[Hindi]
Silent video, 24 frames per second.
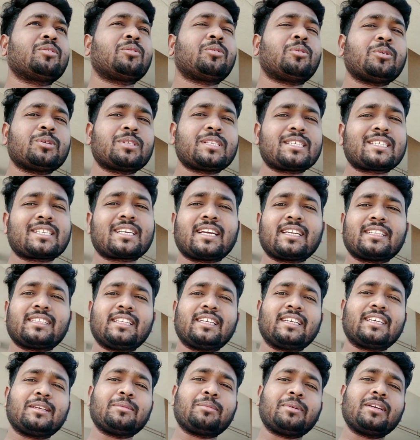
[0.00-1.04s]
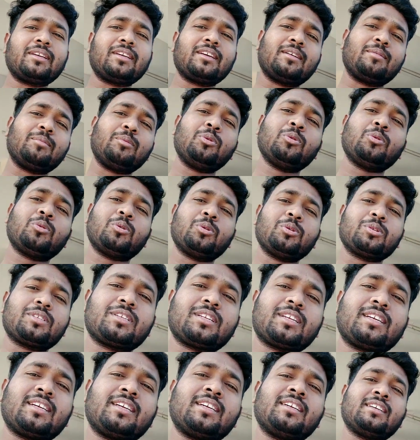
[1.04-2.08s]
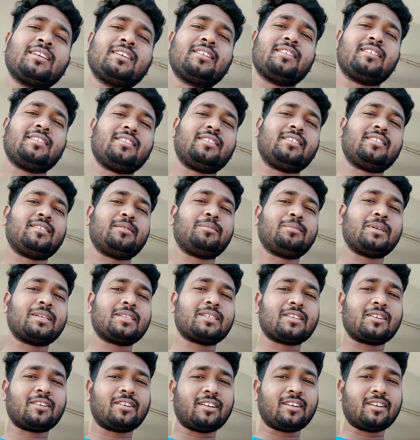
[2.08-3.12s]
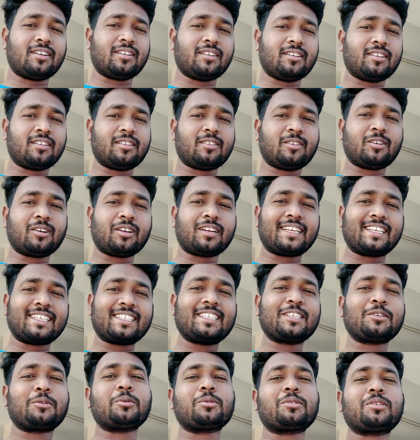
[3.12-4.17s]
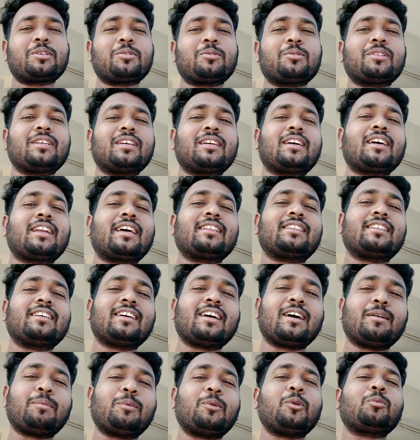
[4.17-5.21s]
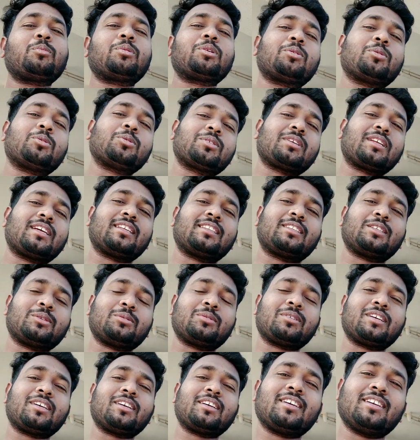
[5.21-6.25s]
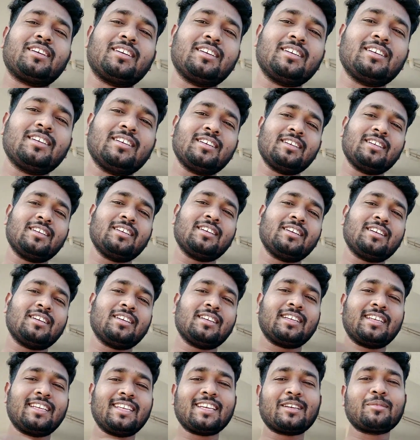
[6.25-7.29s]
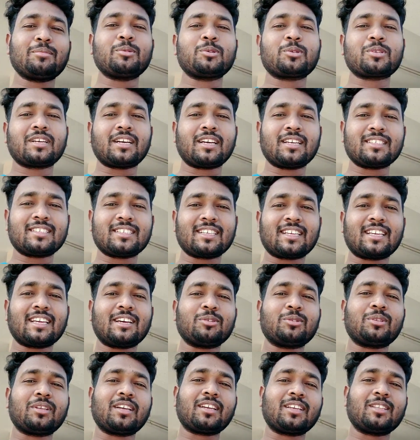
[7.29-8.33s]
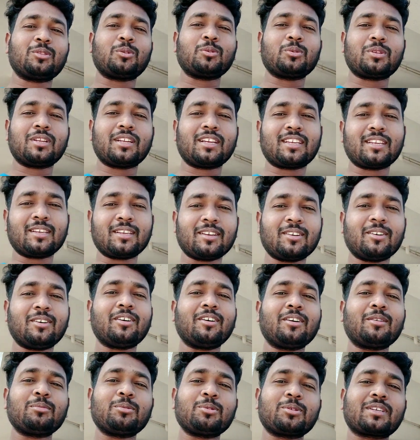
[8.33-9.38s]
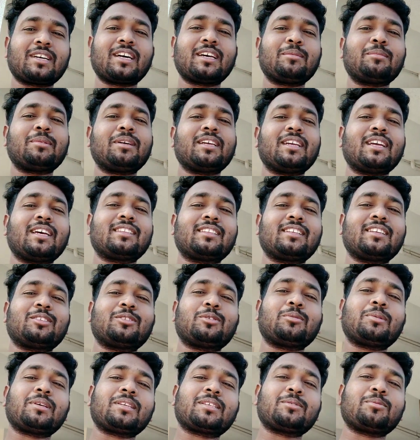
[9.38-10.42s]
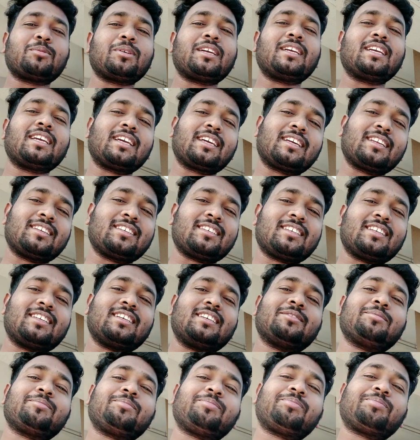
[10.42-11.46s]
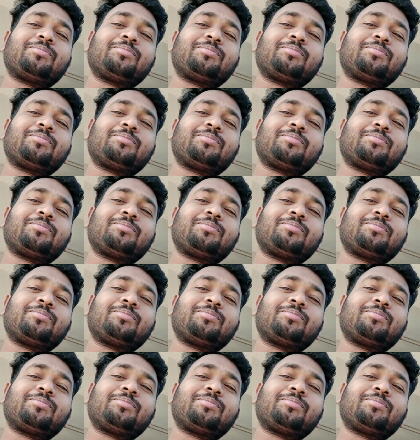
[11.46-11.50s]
कोशिश करते हैं कि भाई हम लोग खुश रहें बस और इसी खुशी को देखकर आई थिंक आप लोग भी खुश रहते होंगे एक मुस्कान से क्या होता है कि दूसरे की और मुस्कान बढ़ जाती है तो बस वही एक रीज़न है